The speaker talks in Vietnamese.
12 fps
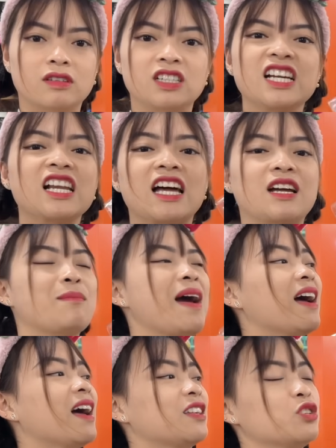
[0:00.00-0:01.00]
Chắc là
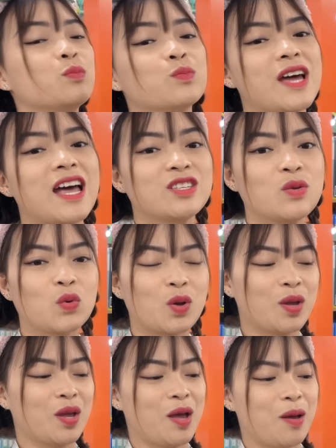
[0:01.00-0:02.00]
mang cả chùm ra xong
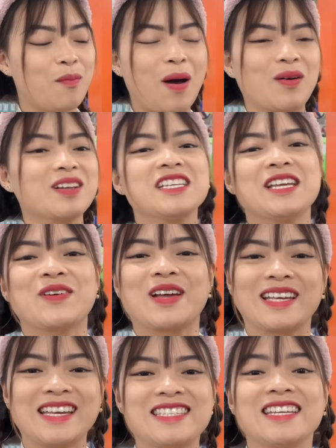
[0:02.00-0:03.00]
rồi ờ, bảo các chị ngoài
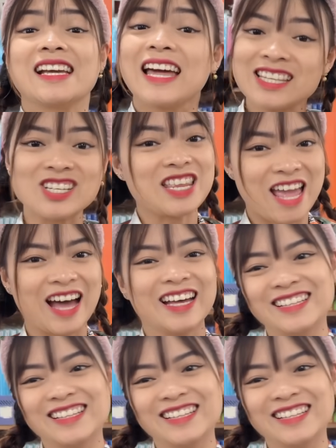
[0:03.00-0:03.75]
kia chị cắt cho nhỉ